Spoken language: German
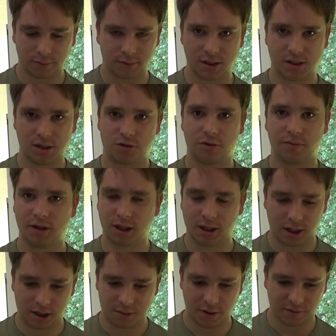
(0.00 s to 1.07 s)
dass ich schon wieder
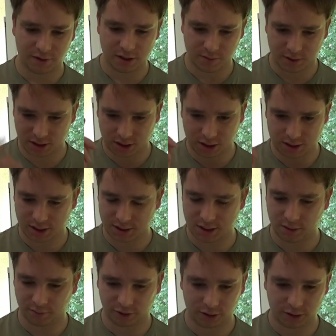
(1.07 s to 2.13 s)
gar nicht mehr weiß, was ich jetzt
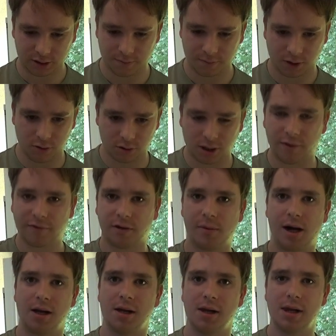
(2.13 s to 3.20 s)
erzählen wollte. Guckt einfach
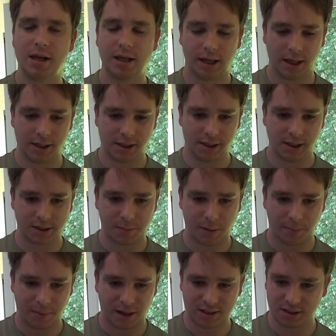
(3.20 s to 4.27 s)
mal in die Links
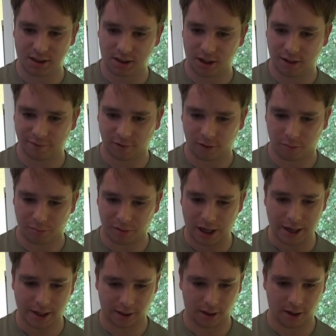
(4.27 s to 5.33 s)
beim Bass Ninja
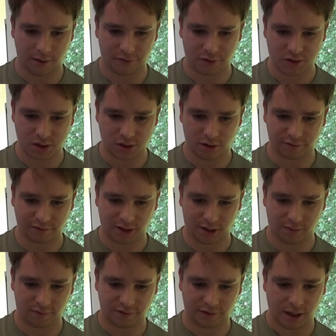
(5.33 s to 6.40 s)
vorbei. Er wird sich auf
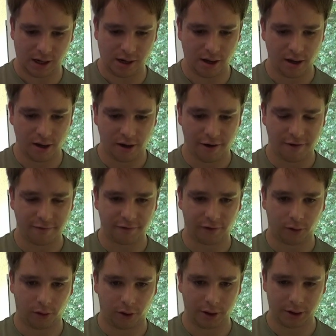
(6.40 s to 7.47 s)
jeden Fall
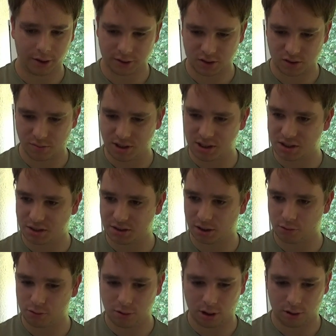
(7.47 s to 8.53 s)
freuen. Zumindest sind hier
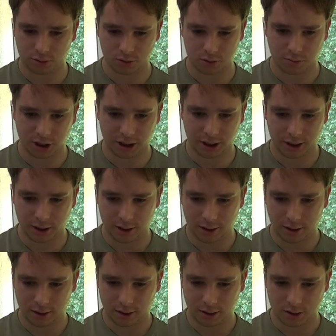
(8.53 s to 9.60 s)
coole Autos bei.
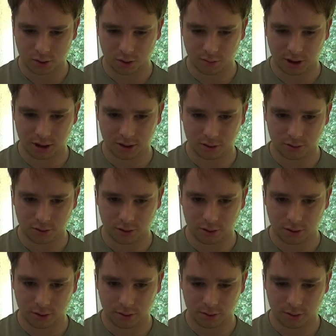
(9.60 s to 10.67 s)
So im Hintergrund,
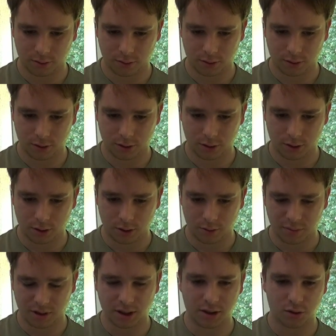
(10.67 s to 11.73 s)
ne?
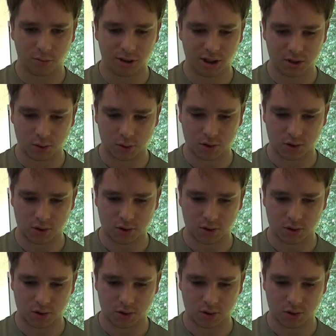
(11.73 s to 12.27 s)
bin ja nicht unbedingt so,